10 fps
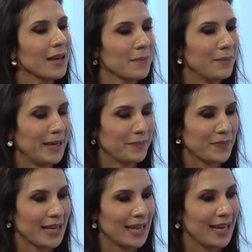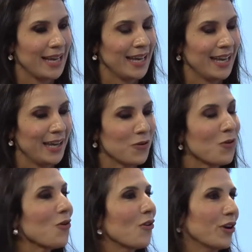Bem, eu
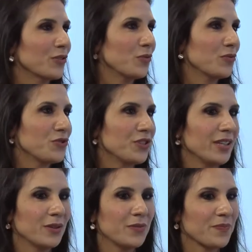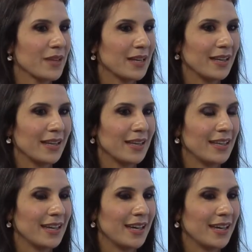concordo contigo
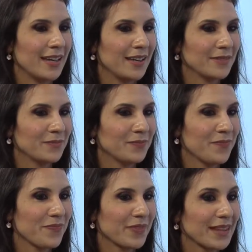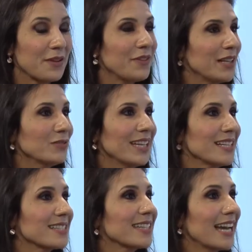é, deveriam ter
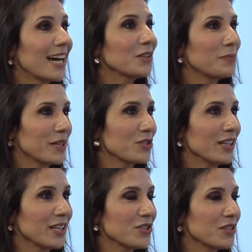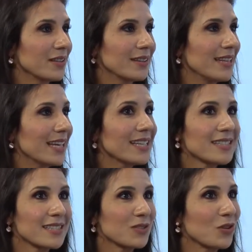ensinado para a gente
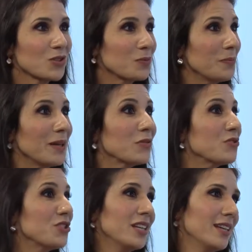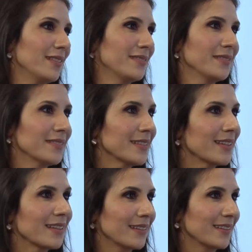desde o nosso primeiro dia
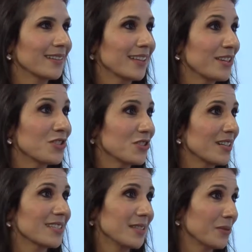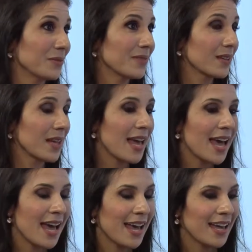que a gente nasceu.
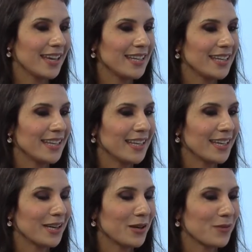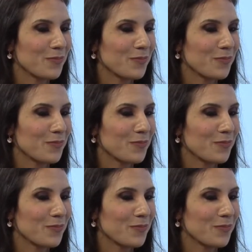E